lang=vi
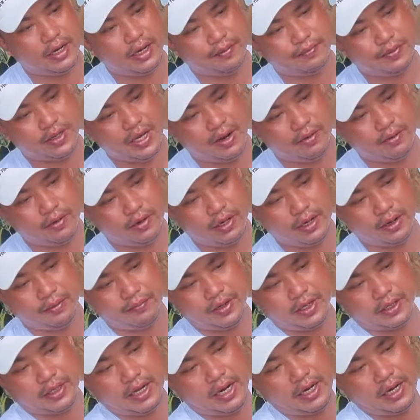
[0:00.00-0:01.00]
em chơi thôi em
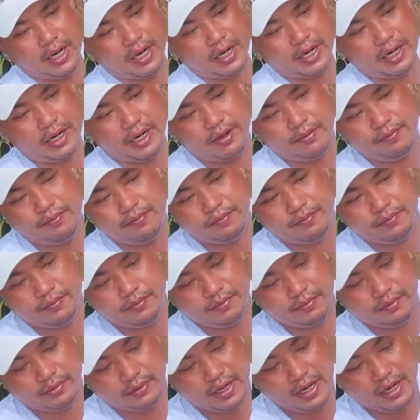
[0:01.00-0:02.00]
giờ tán này nè anh em
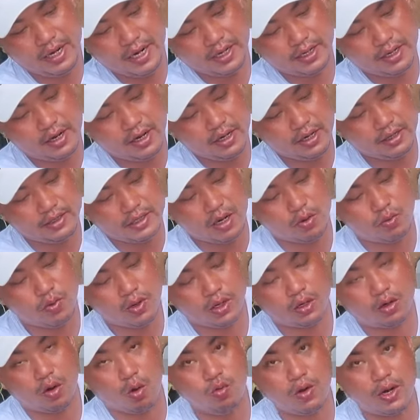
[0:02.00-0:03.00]
tán Bum. hai thớt hay chơi
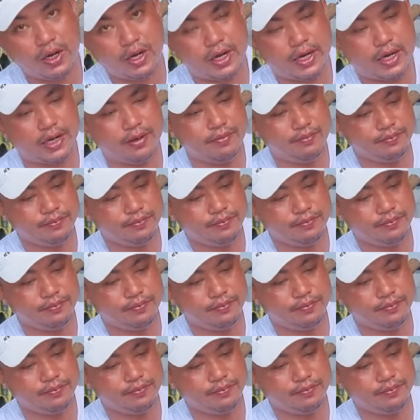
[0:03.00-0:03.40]
nguyên cũ này nghe anh em